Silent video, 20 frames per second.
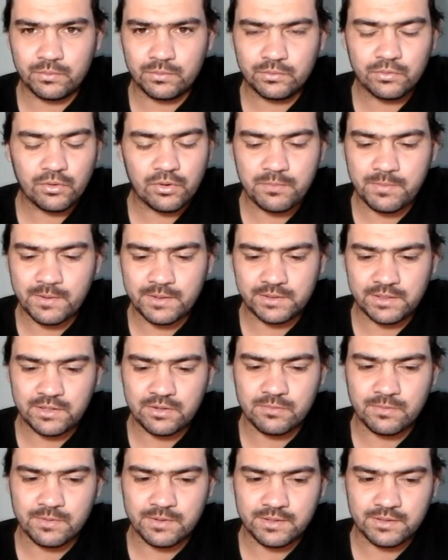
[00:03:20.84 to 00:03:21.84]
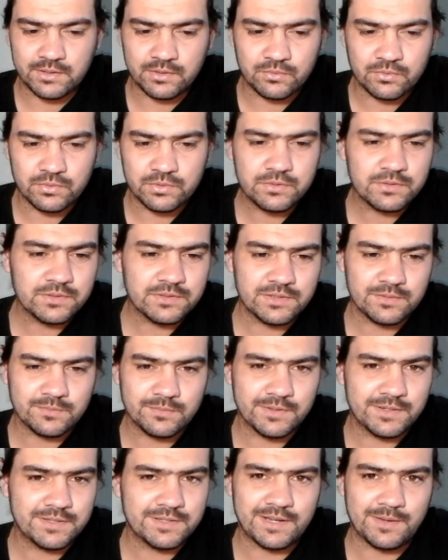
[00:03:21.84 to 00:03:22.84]
todo el partido más bien escucho y se
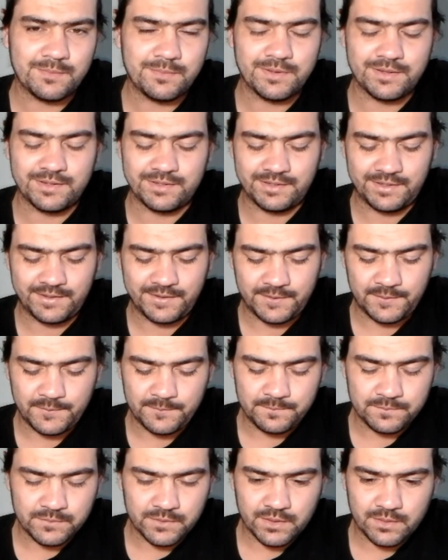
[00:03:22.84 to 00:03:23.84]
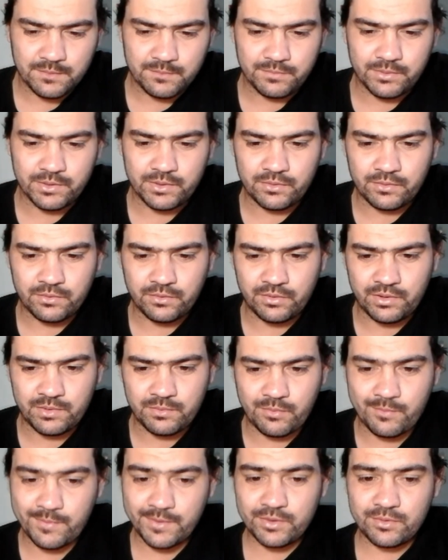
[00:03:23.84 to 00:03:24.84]
me hizo la piel. Pero el
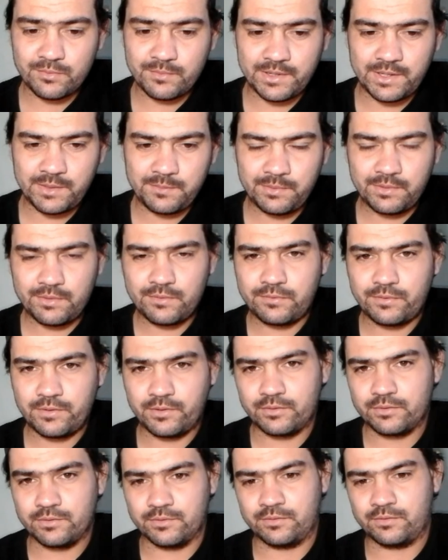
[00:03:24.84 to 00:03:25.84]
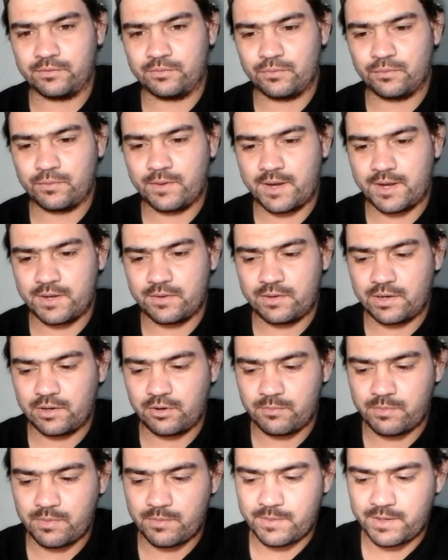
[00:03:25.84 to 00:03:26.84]
momento más épico fue cuando Uruguay ganó la
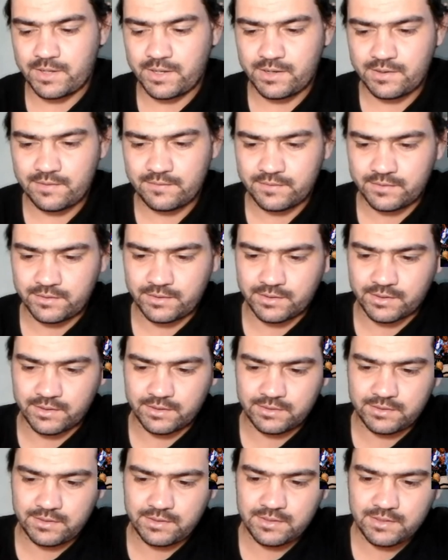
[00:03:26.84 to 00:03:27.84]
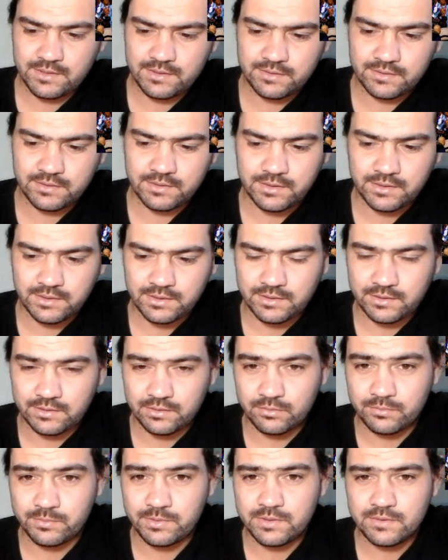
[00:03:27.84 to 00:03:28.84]
Copa América en Argentina en el
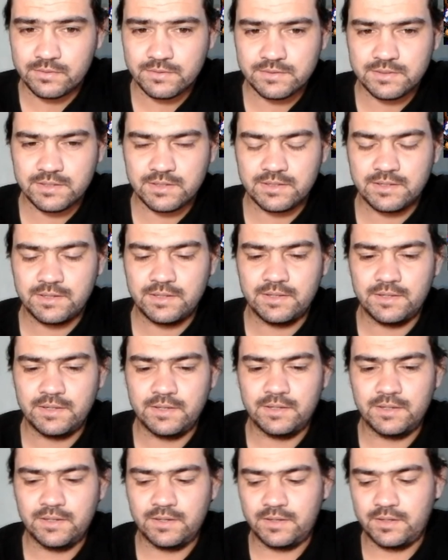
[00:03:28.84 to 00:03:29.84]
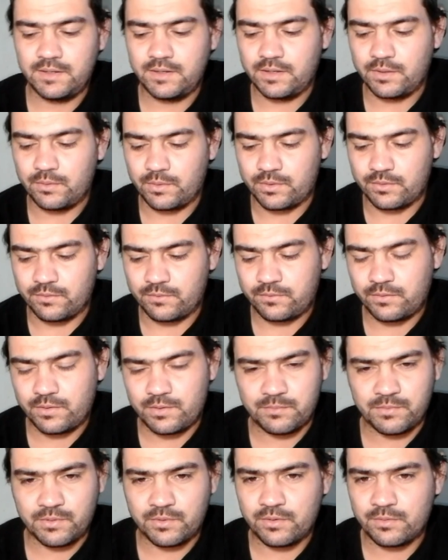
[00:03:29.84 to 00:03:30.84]
2011. bueno, fue
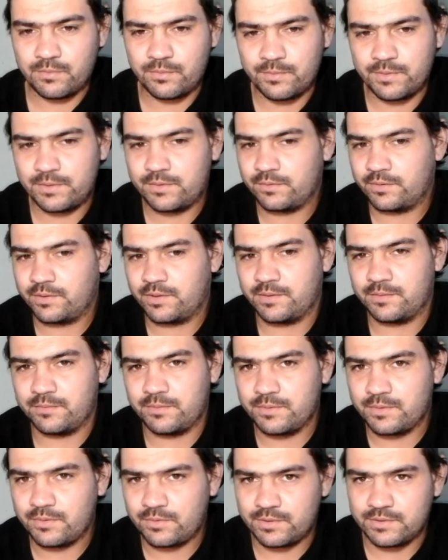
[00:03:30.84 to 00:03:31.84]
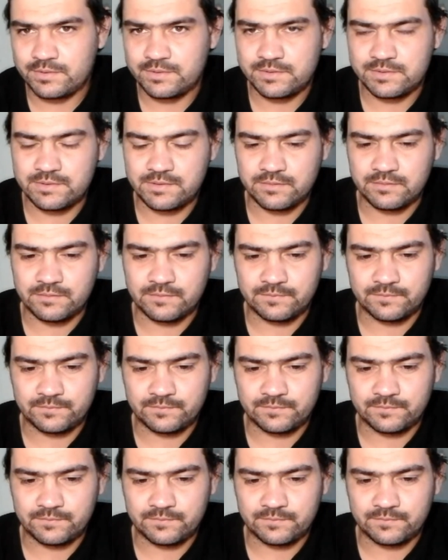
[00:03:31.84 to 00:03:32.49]
el mejor momento que vivió con la selección.